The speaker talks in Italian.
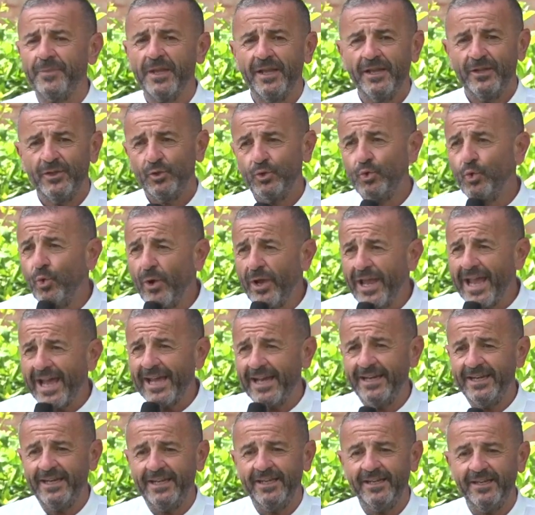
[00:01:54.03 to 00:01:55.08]
Il mercato è
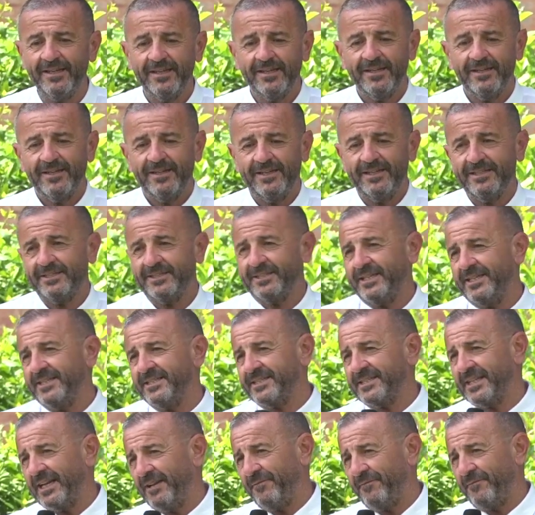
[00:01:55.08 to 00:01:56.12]
sempre in bilico
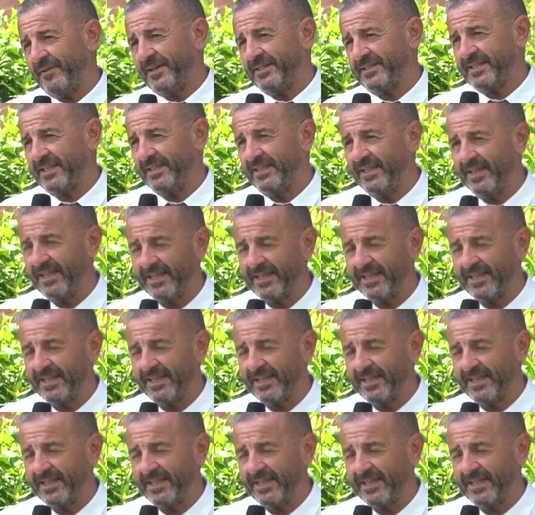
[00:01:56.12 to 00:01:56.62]
fra il mondo